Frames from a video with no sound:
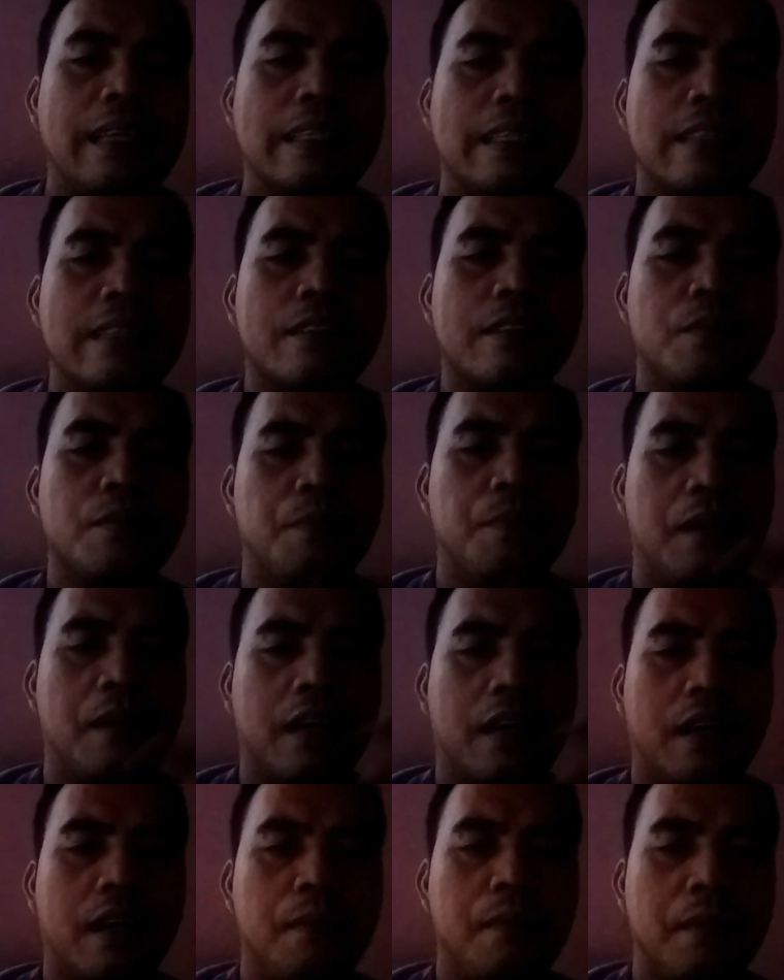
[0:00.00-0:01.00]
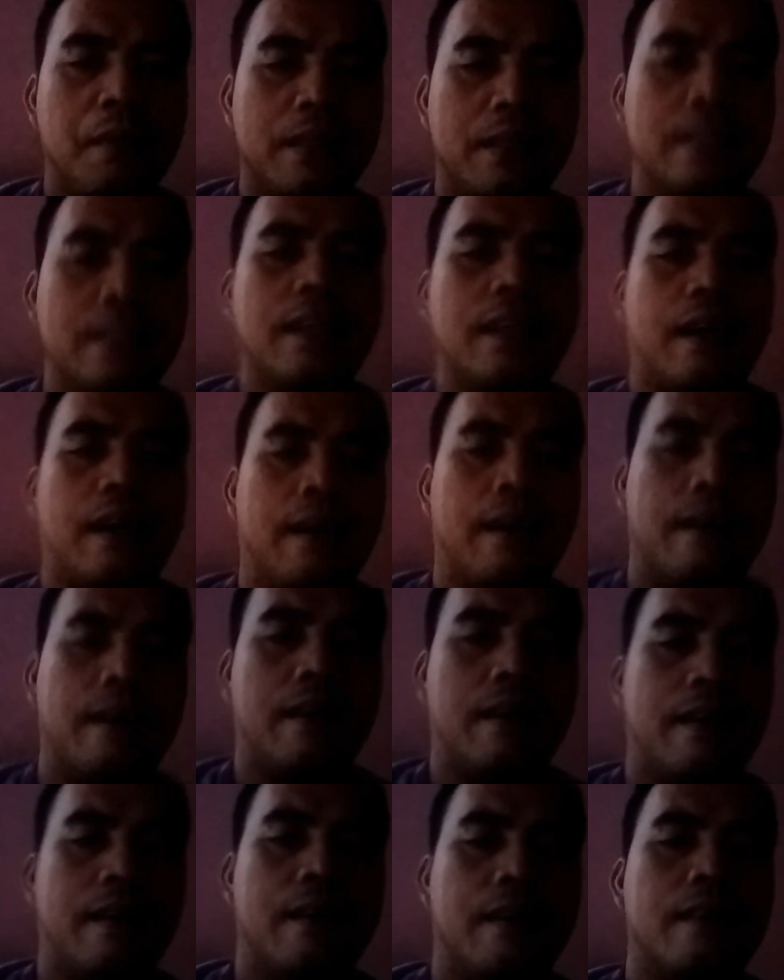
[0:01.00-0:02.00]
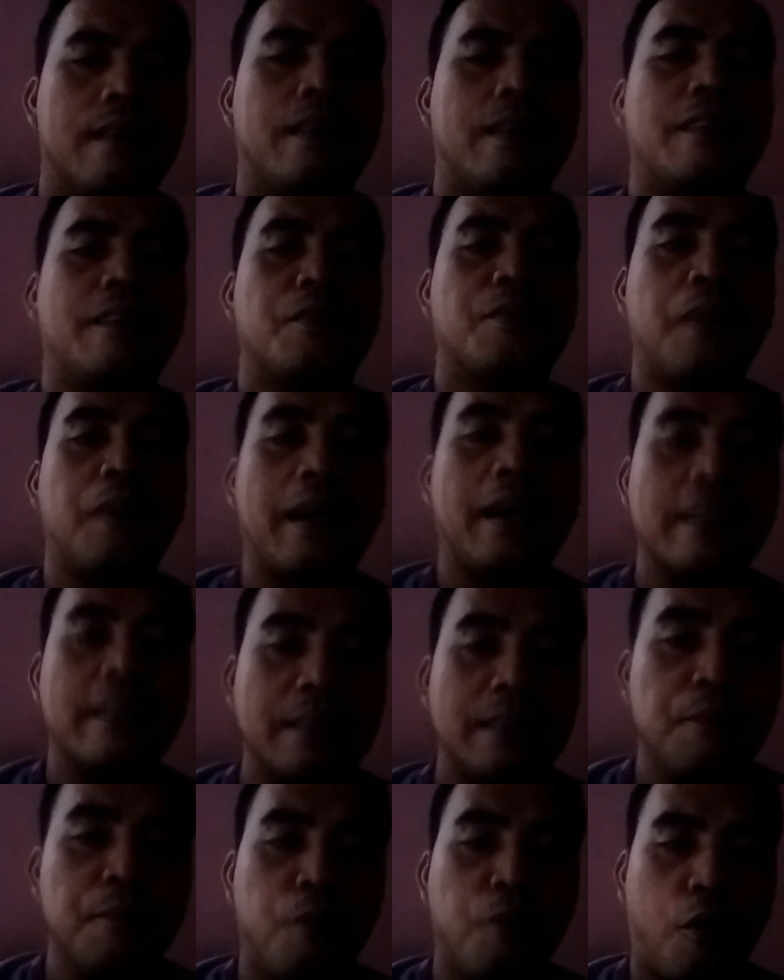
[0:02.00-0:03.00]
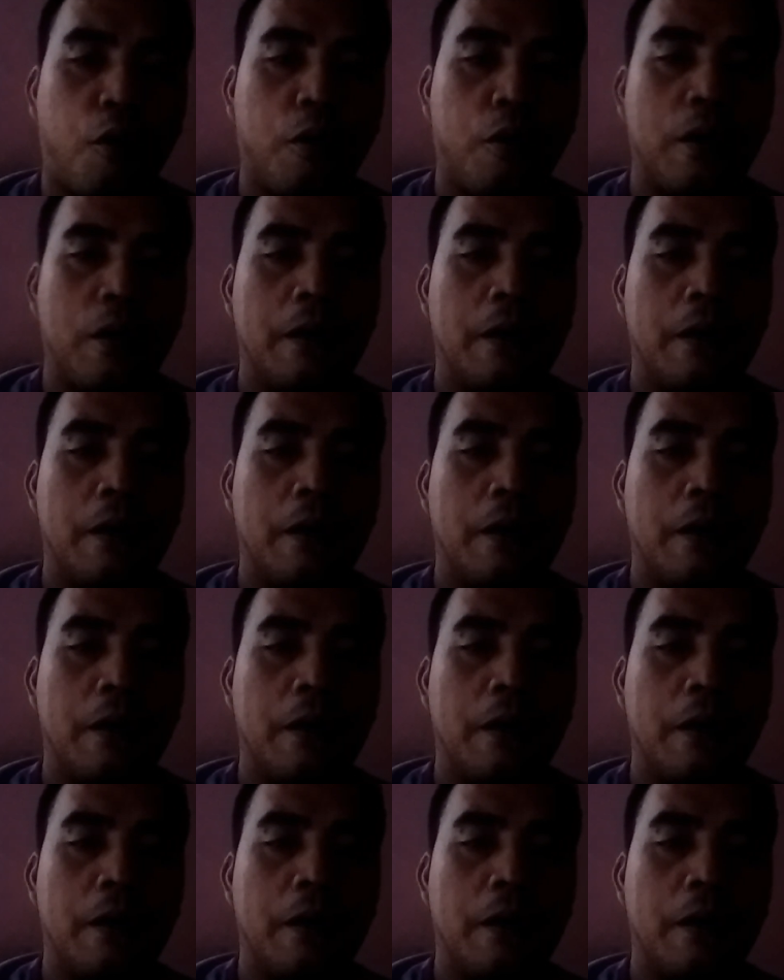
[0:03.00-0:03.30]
ini sebagai media dan sebagai simbol